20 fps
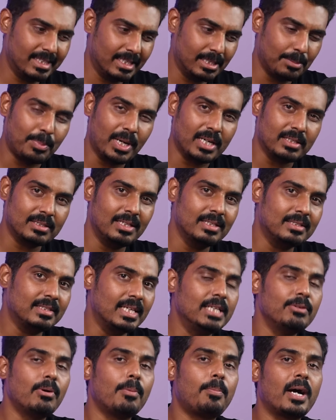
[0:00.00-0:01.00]
இந்த படத்தில்
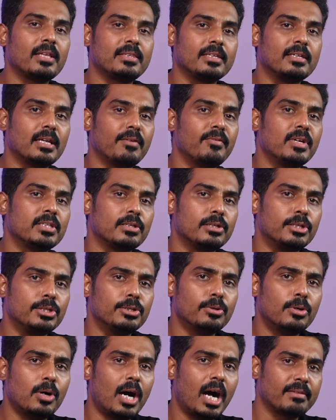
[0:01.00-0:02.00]
தெளிவாக பார்த்தீங்கன்னாவே
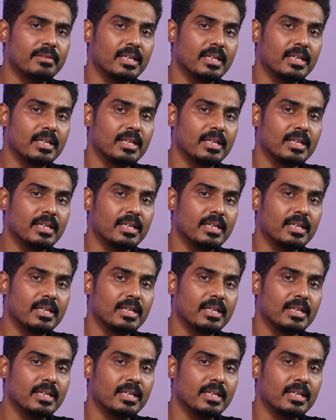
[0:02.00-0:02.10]
தெரியும்